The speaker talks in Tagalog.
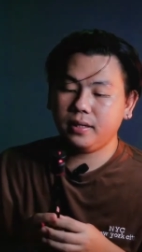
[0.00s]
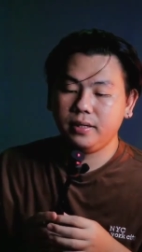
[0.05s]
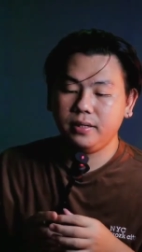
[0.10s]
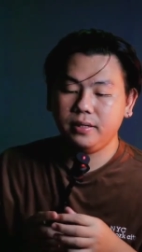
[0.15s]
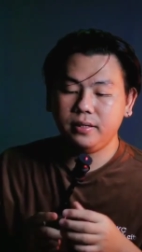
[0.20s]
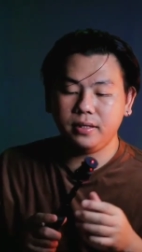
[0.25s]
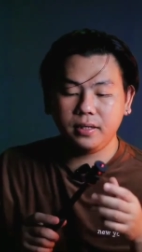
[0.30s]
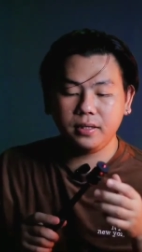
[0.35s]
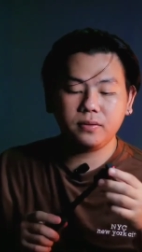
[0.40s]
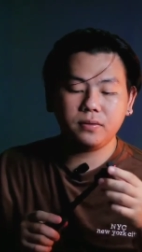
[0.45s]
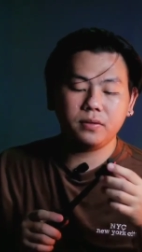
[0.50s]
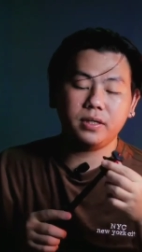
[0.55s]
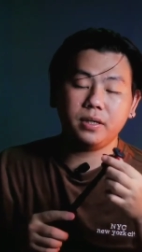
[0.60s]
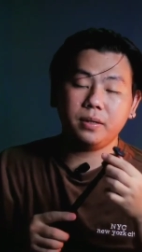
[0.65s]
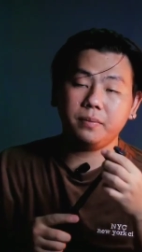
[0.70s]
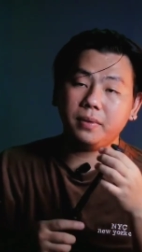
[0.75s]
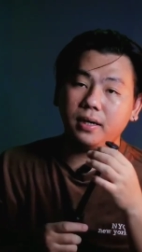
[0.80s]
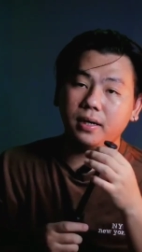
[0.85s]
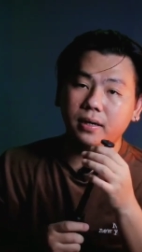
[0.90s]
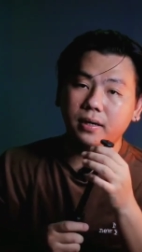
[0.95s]
uh, hindi ko siya
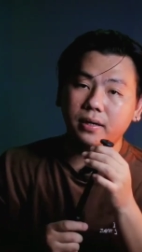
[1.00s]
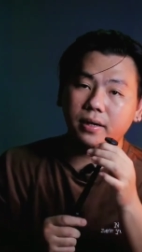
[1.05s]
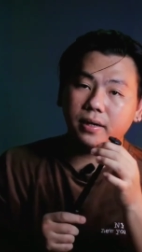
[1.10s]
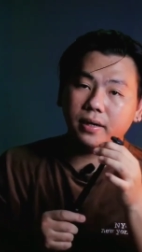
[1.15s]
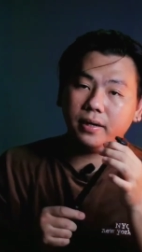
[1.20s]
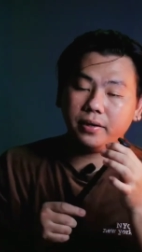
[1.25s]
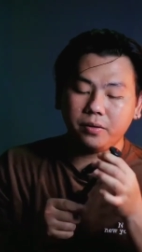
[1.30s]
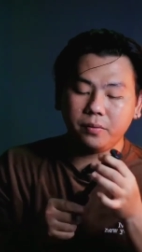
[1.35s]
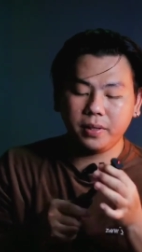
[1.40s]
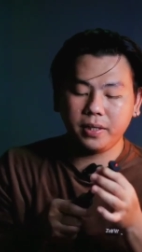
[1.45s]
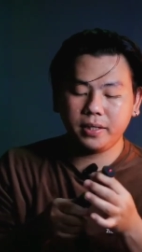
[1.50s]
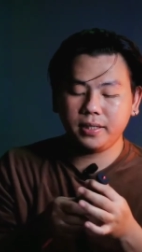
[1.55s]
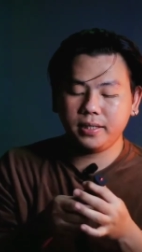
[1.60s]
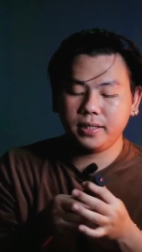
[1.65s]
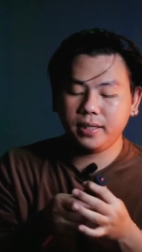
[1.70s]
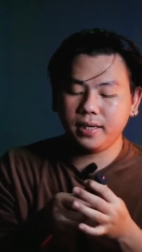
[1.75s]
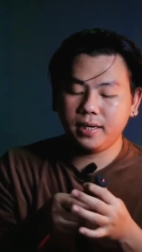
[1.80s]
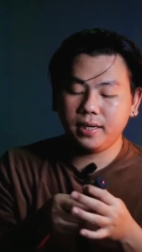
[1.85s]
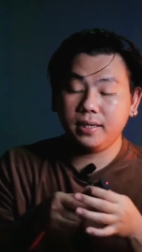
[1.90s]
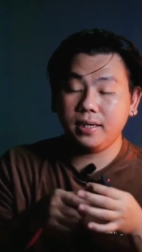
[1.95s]
ma-recommend
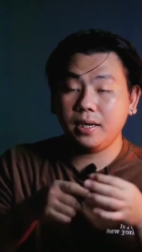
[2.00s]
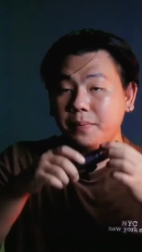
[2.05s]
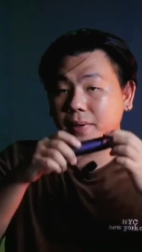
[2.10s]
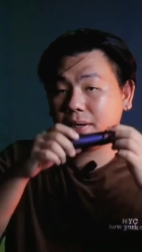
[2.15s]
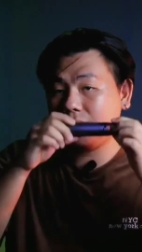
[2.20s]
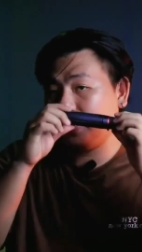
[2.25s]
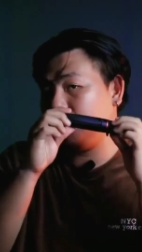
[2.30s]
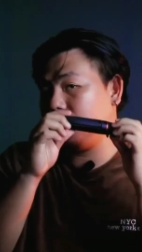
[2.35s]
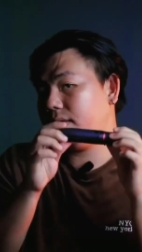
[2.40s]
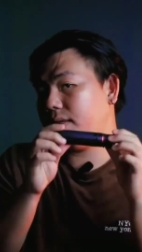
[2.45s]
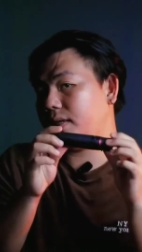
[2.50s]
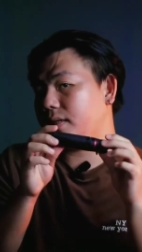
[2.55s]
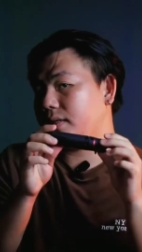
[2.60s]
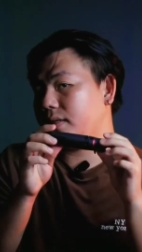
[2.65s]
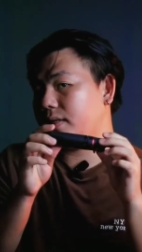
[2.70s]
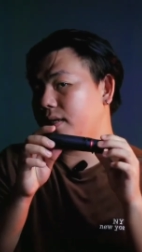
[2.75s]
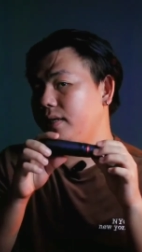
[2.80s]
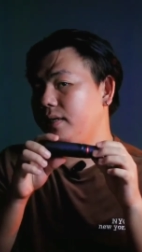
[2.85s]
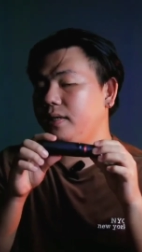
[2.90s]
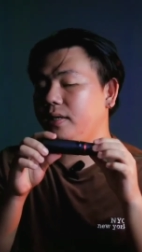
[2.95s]
kasi nga napakalit lang
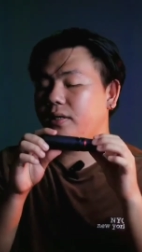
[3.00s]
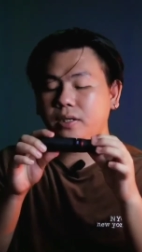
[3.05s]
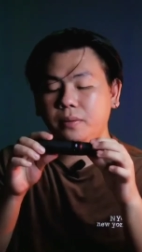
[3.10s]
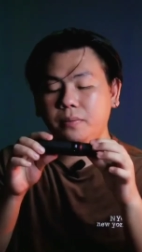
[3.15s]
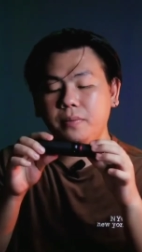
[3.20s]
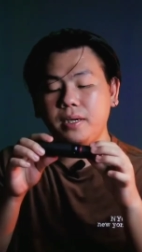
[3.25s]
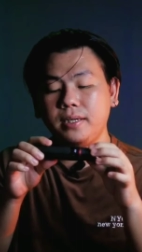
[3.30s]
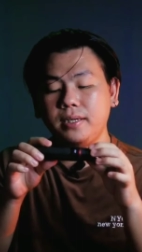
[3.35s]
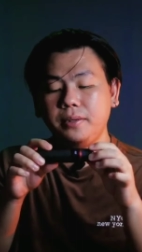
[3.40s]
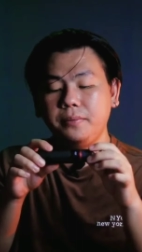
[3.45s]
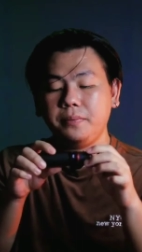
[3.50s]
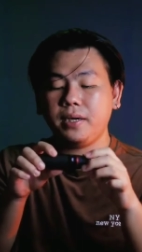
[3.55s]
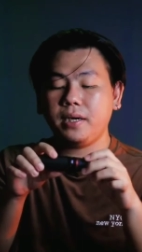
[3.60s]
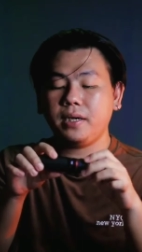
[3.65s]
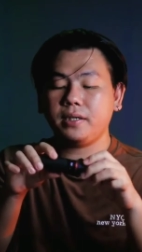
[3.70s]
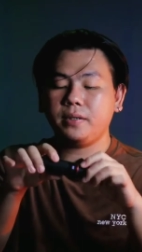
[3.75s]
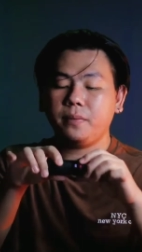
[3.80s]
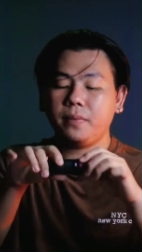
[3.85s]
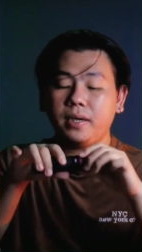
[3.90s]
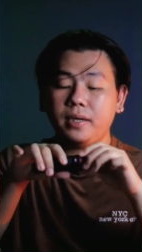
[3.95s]
siya, hindi siya bagay
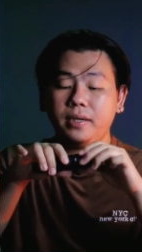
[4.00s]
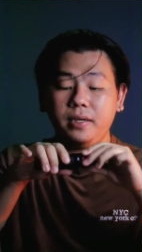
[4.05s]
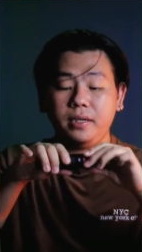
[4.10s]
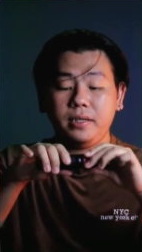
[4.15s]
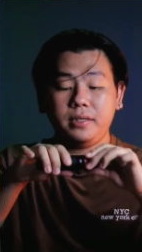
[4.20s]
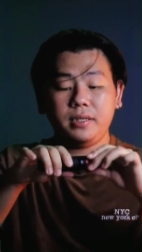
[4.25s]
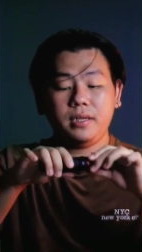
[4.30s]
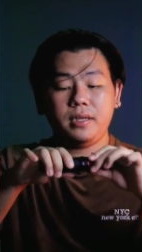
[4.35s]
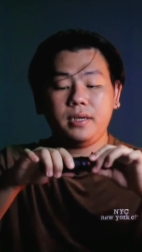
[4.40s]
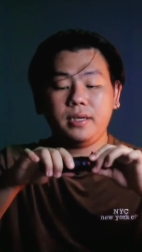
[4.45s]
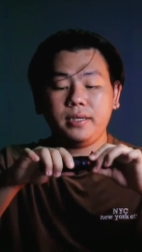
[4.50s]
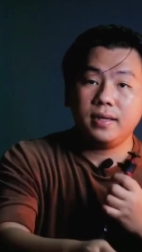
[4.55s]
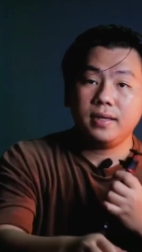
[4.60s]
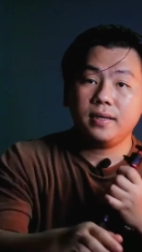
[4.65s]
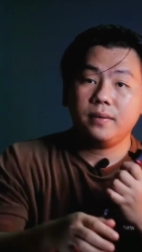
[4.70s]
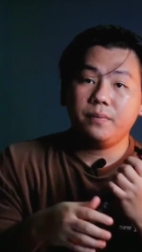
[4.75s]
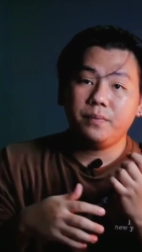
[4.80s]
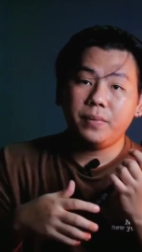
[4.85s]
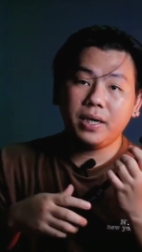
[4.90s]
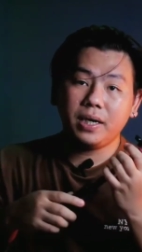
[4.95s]
para sa mga dieselers.
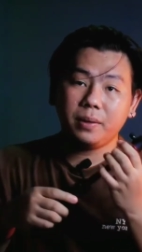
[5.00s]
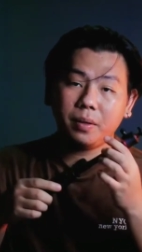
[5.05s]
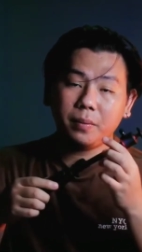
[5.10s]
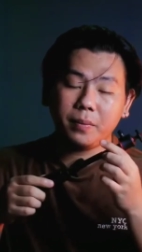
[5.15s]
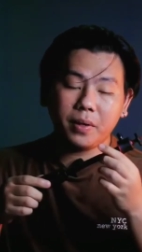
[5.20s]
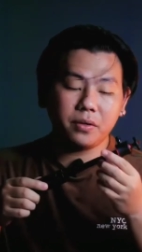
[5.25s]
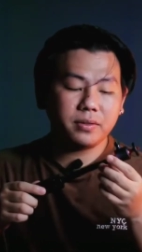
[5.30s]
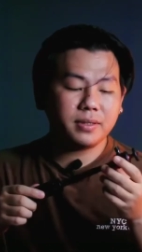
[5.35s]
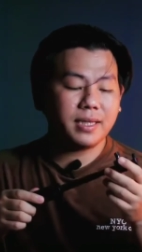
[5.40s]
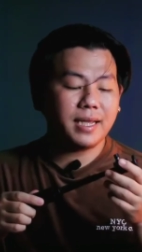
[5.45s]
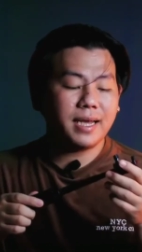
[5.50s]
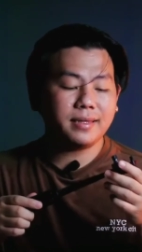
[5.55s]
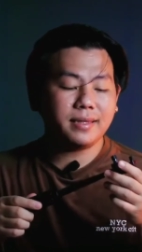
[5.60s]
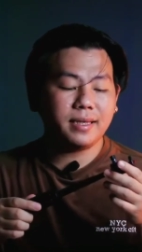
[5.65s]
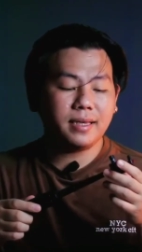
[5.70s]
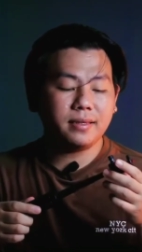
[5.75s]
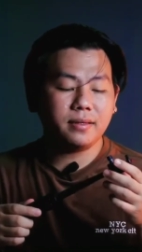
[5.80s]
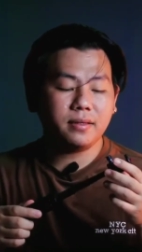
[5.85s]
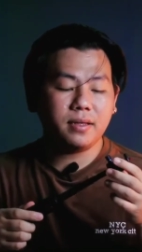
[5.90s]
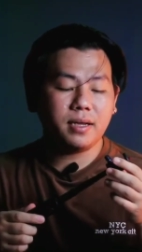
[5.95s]
Para ma-mount
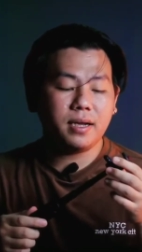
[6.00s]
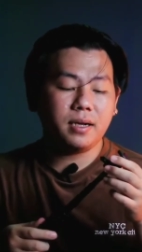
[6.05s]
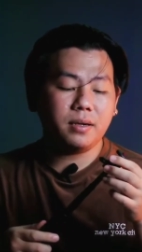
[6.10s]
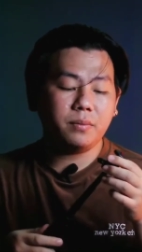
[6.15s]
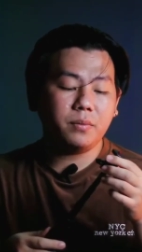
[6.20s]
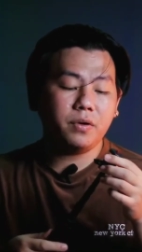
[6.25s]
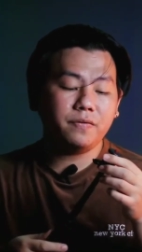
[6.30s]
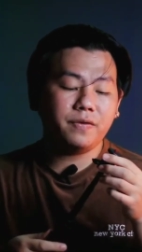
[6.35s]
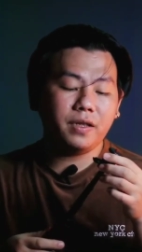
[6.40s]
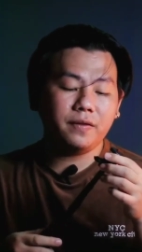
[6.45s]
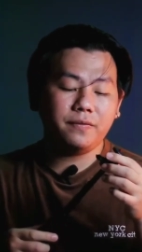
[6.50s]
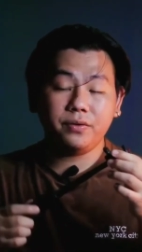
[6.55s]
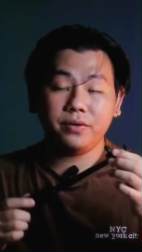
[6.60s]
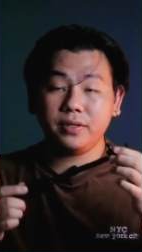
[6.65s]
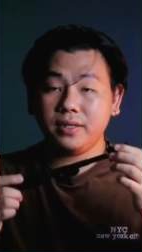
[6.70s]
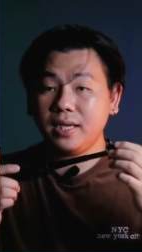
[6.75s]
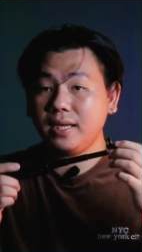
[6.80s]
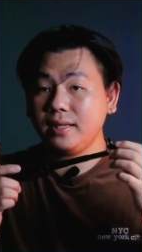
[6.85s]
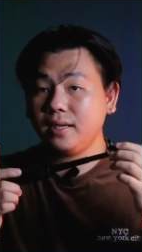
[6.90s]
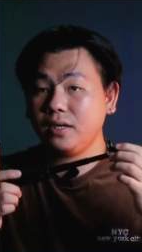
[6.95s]
natin ang mobile phones
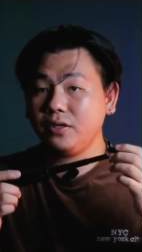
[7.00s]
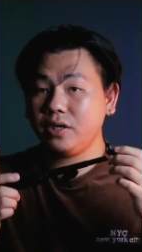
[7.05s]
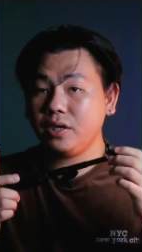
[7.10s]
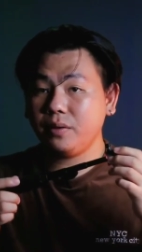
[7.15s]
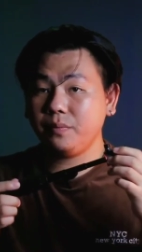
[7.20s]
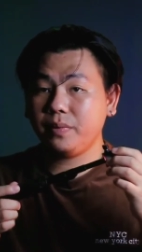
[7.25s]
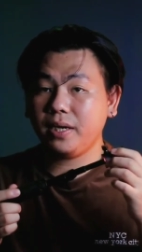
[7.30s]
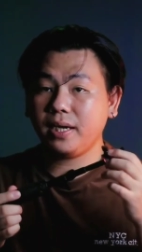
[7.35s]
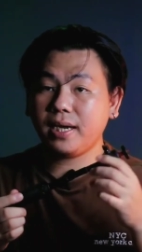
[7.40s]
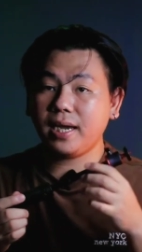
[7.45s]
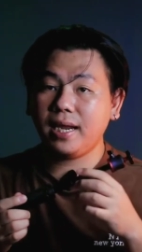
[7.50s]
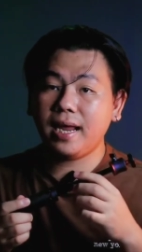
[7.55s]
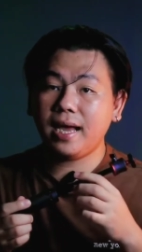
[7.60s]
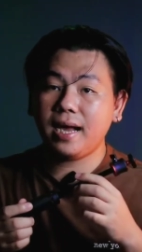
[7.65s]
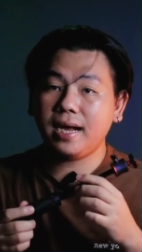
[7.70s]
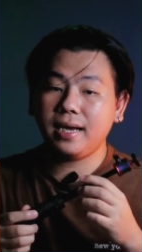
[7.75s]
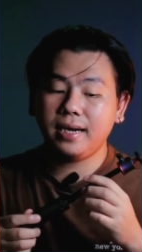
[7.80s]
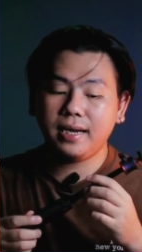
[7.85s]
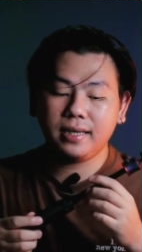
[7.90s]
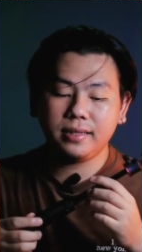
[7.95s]
natin, syempre
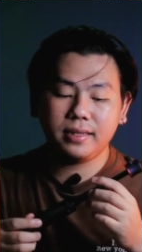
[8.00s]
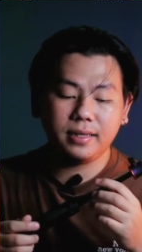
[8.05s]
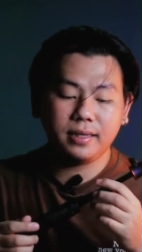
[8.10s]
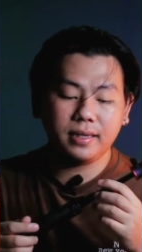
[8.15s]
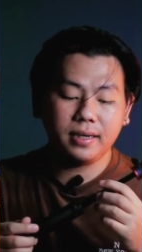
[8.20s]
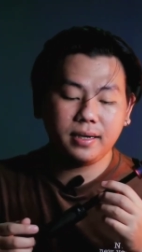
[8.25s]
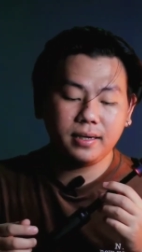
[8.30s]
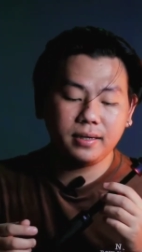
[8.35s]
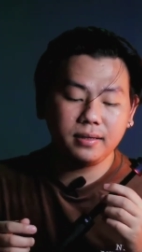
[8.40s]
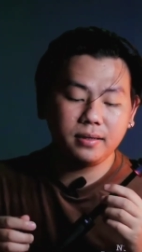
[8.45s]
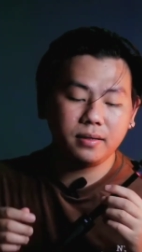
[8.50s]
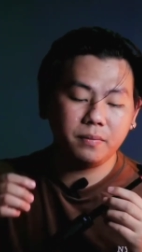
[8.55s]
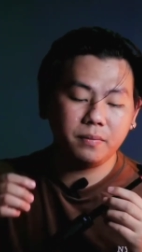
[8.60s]
kailangan natin ng